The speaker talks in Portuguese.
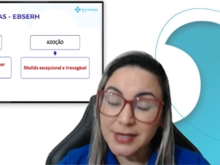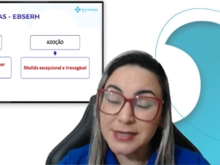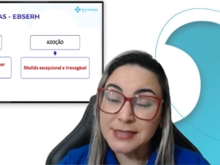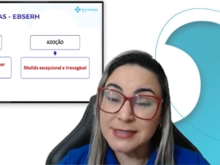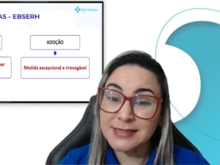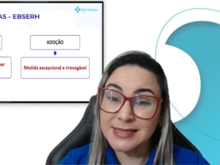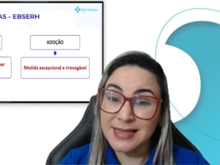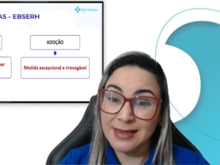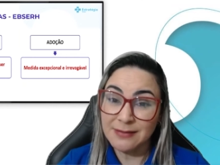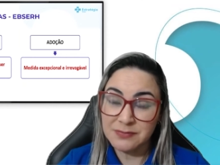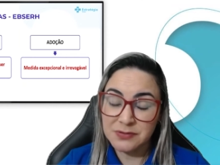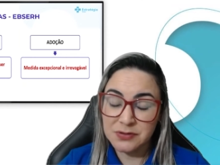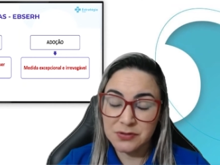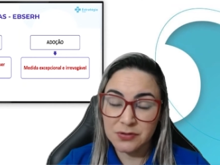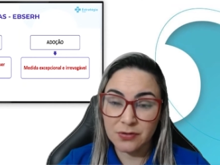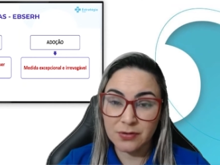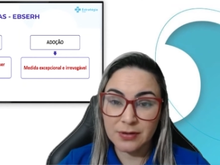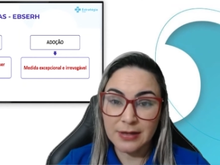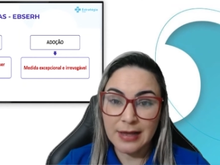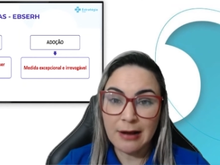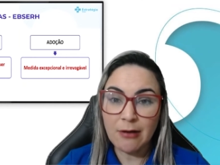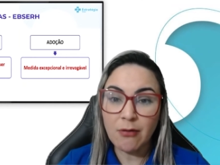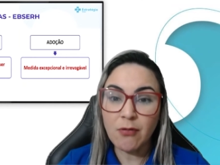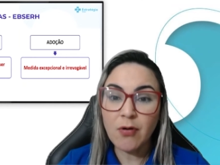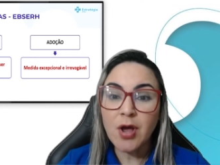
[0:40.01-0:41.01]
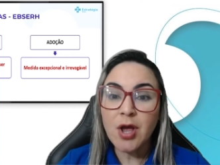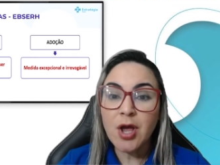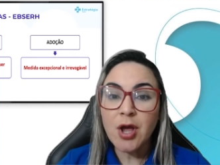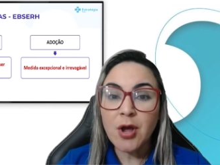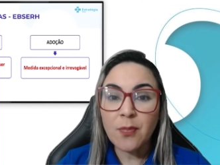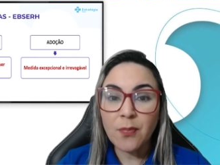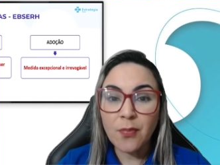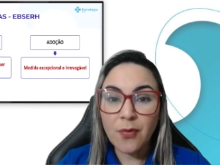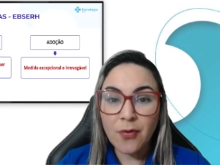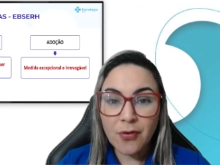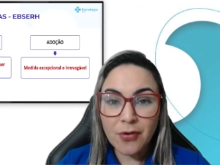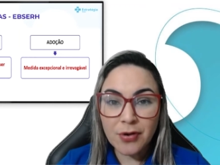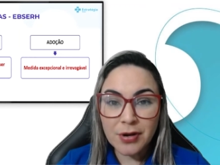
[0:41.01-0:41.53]
Excepcional
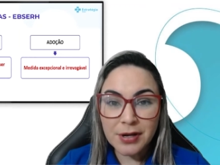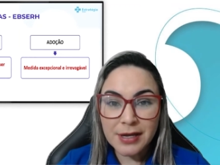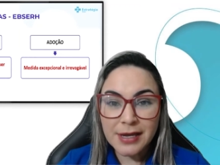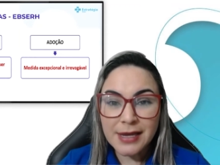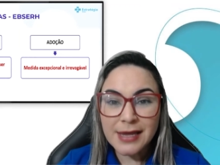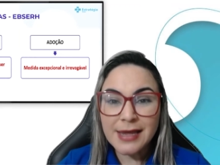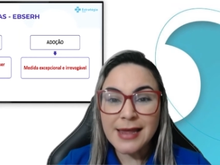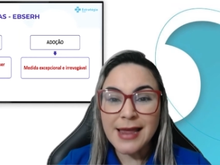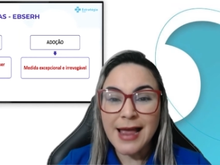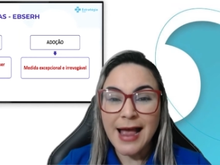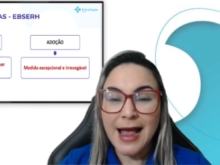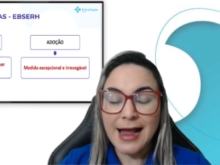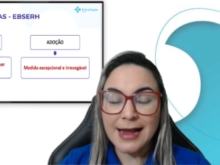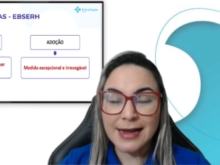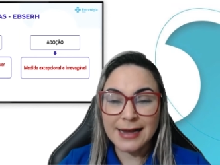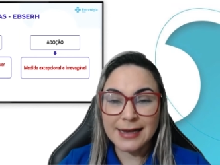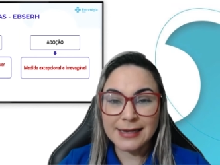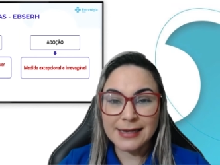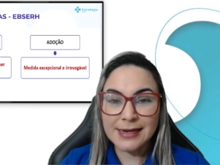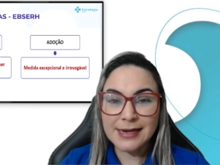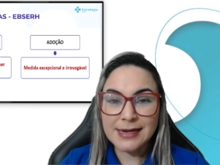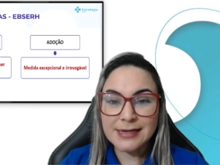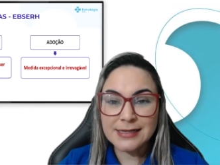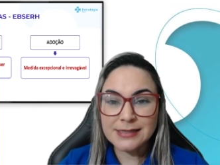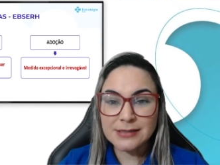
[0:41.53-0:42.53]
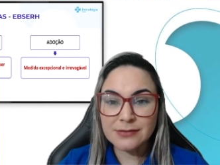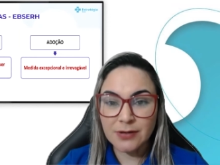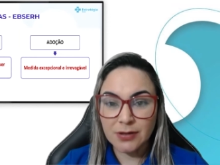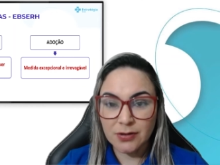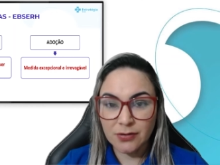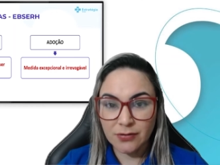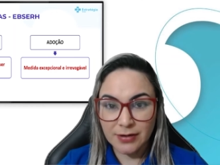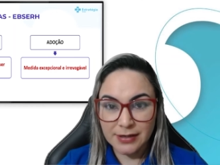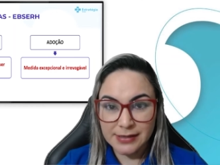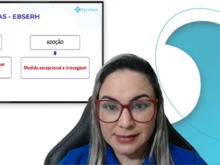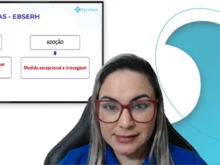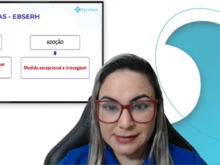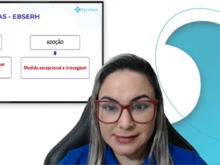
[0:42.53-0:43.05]
porque a criança e o
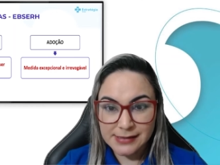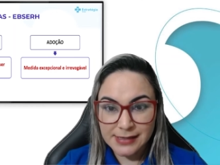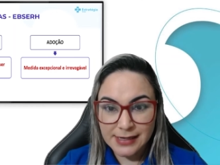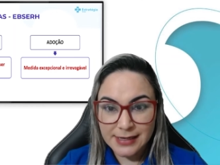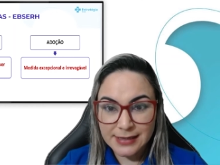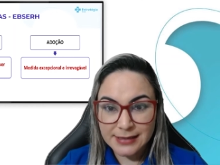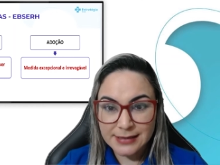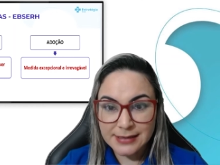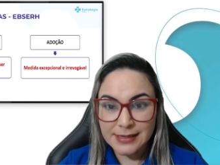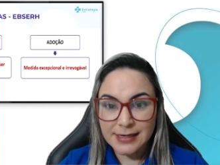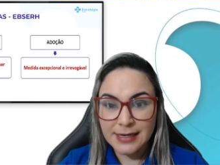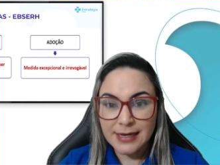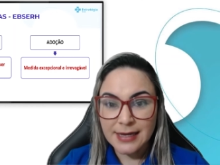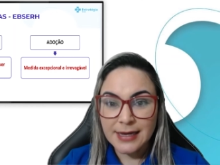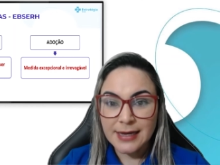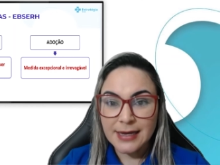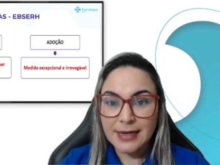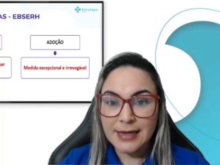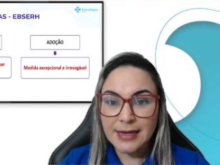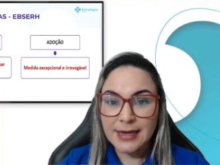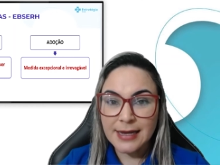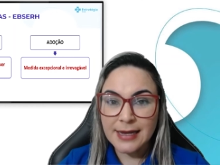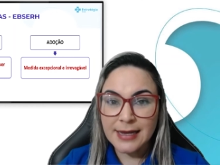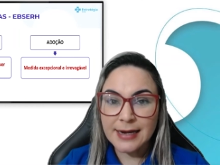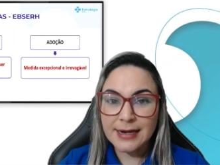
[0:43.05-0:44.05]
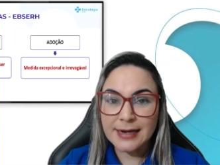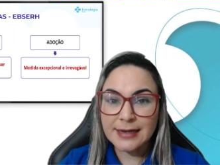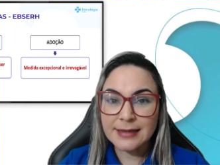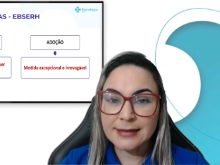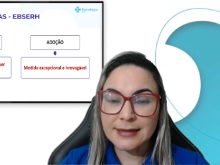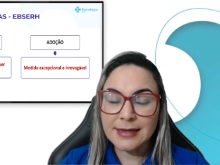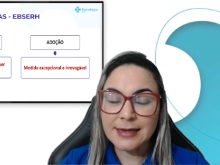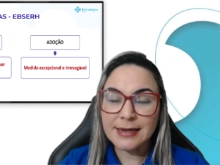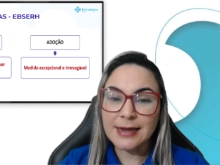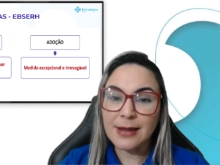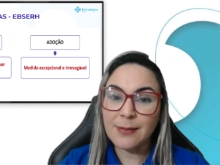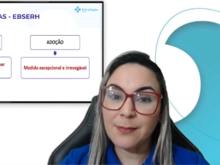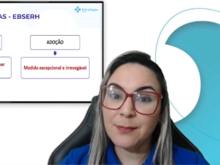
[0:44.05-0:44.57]
adolescente, ele
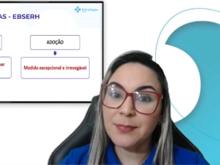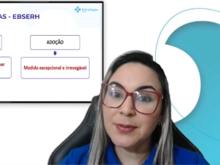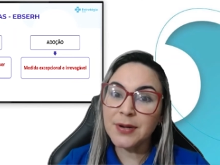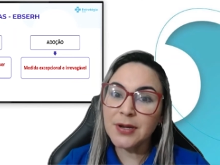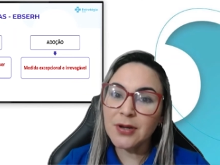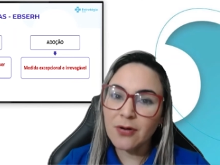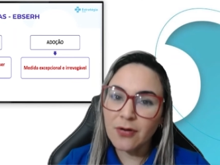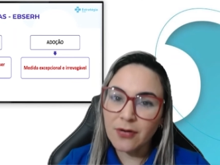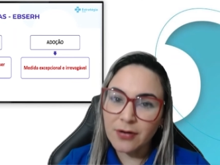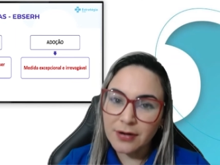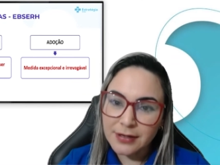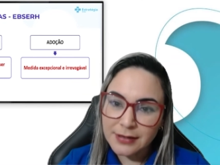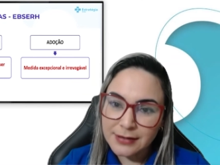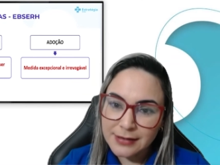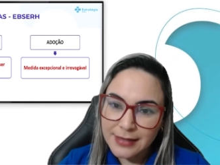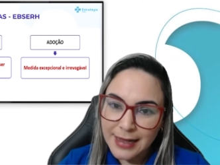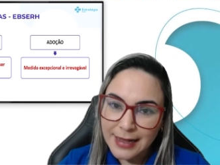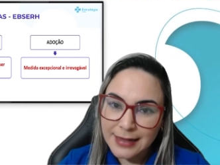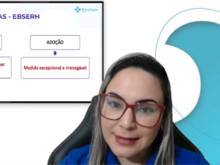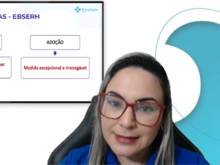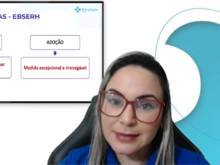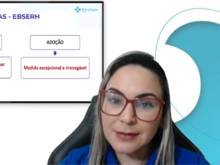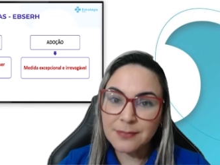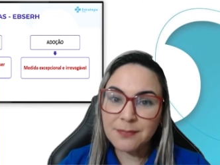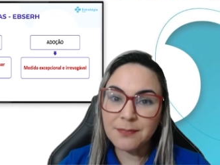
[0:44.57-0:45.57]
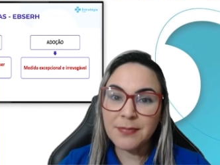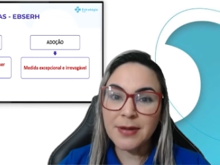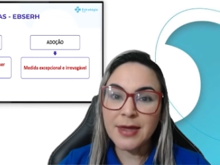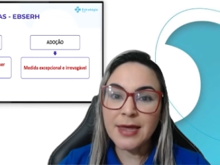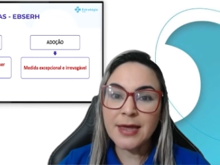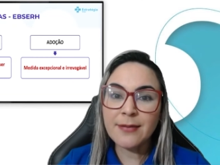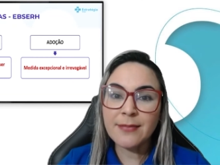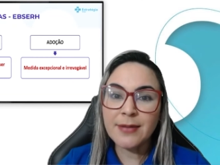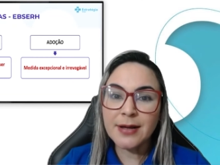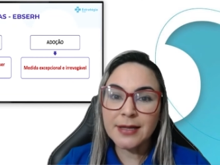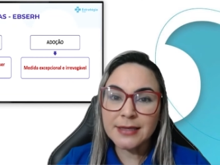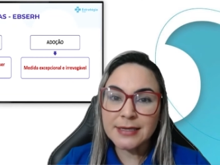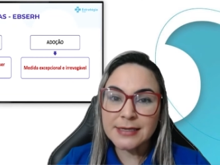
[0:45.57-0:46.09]
tem a prioridade de
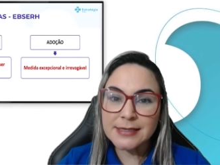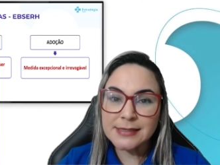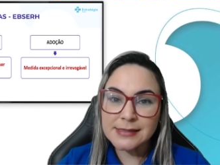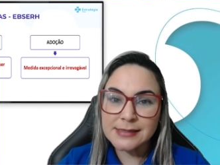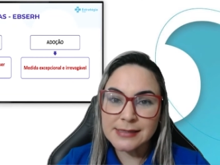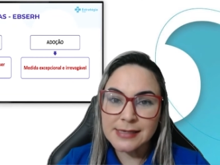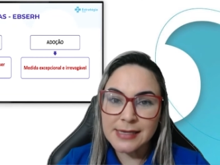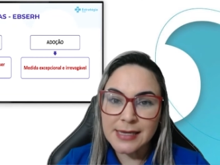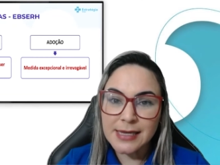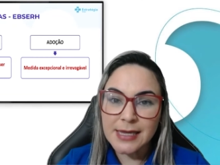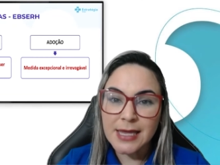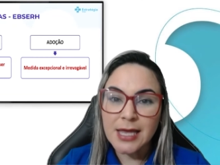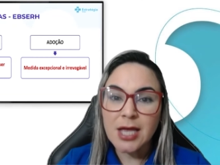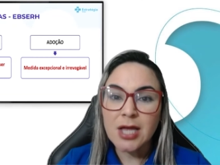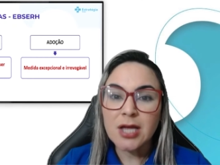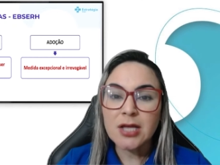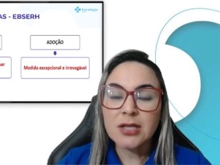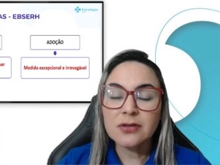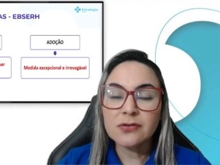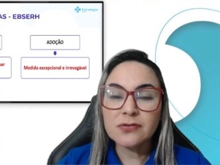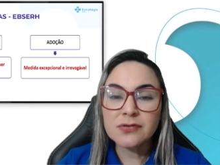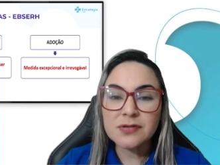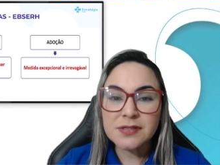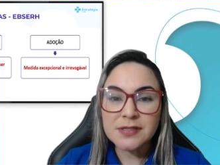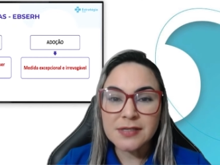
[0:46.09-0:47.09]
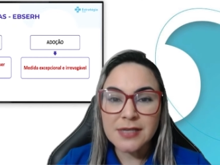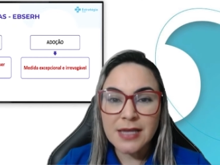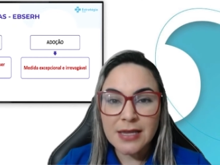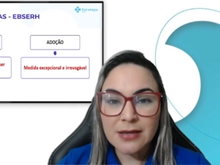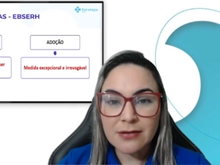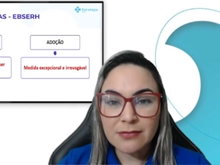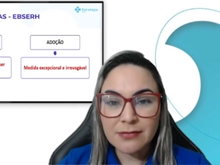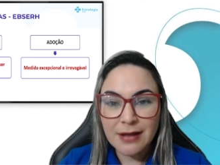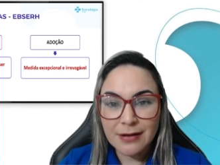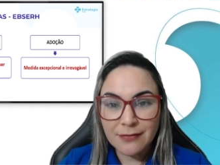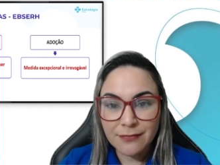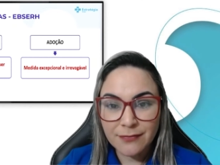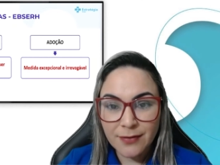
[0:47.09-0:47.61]
permanecer no
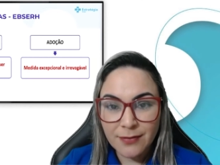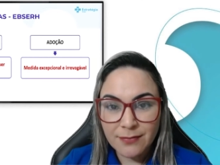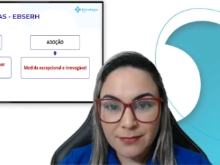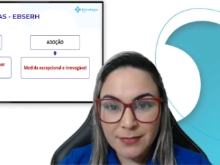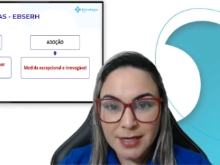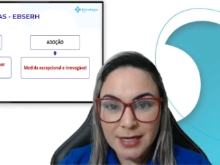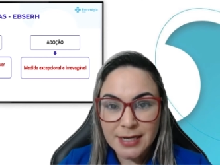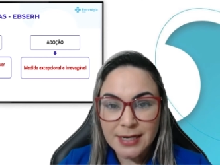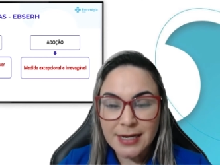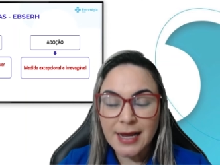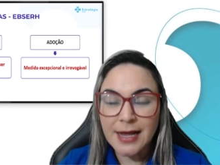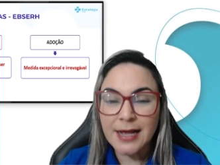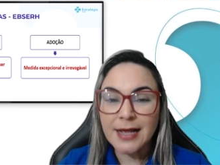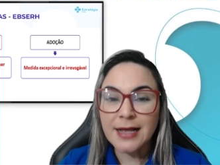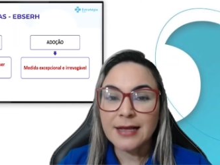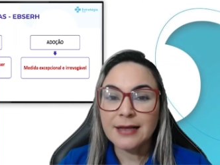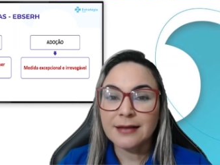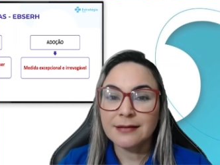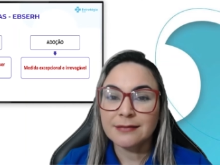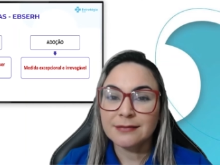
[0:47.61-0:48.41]
seio da família